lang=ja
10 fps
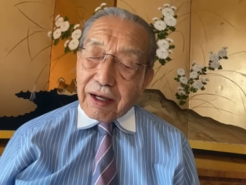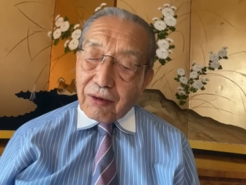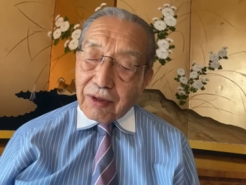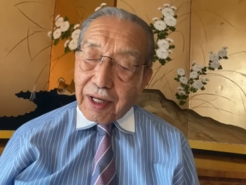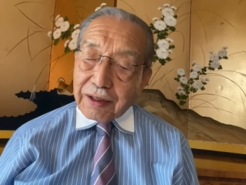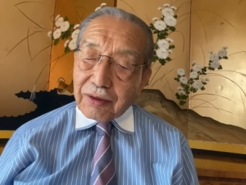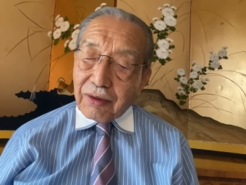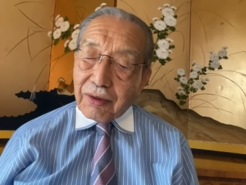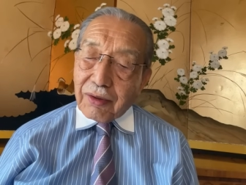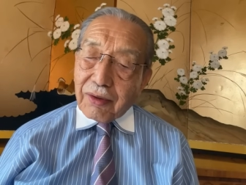今回
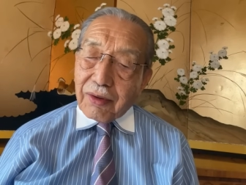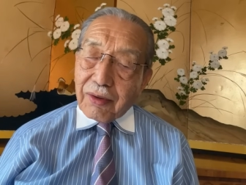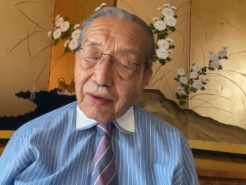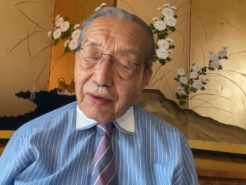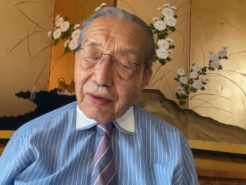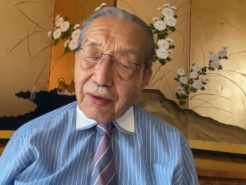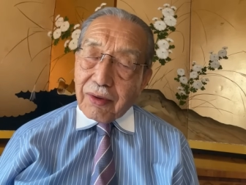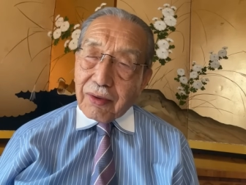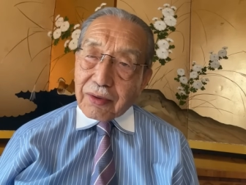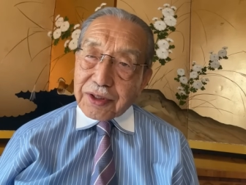
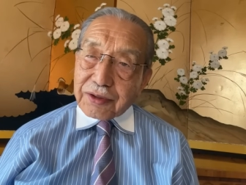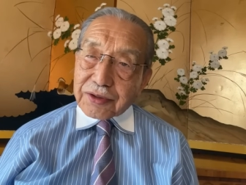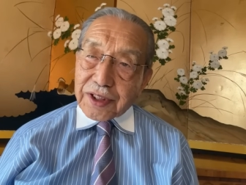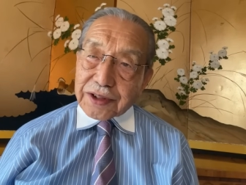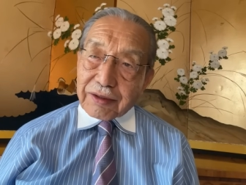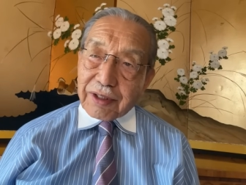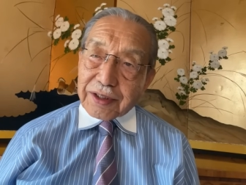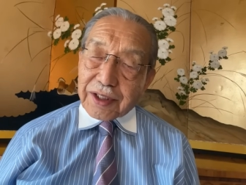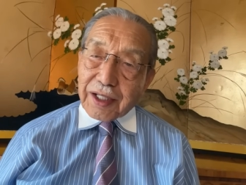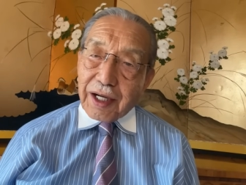の金融政策
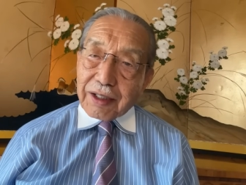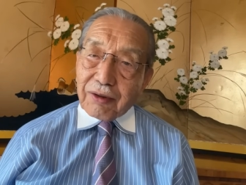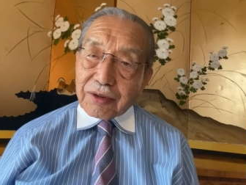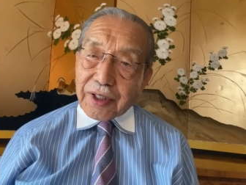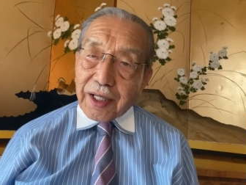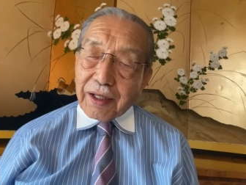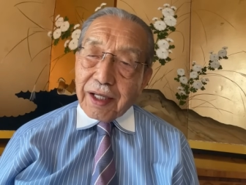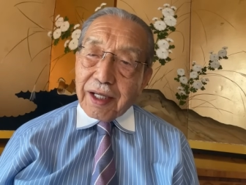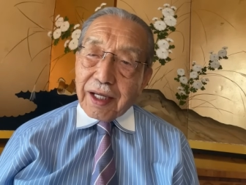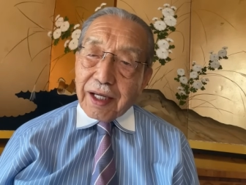決定会合で、
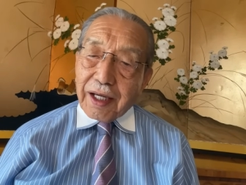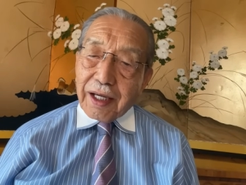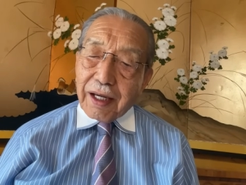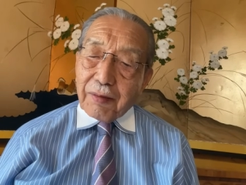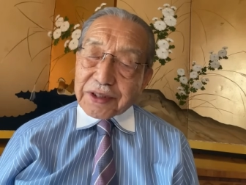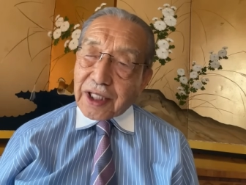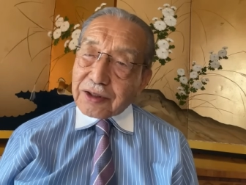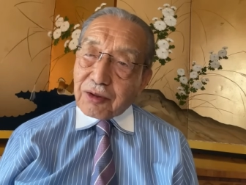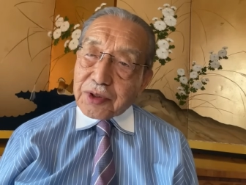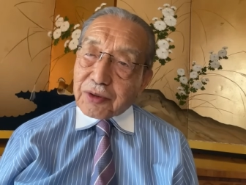
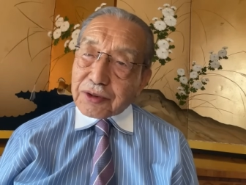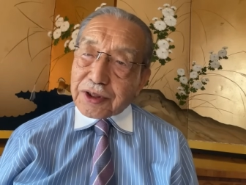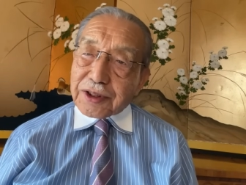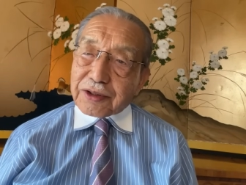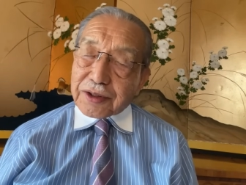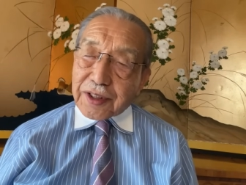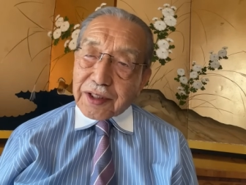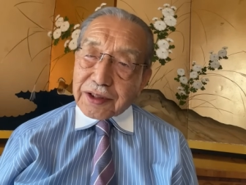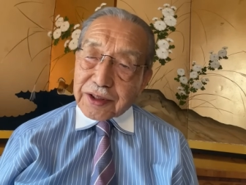先の見通しについてで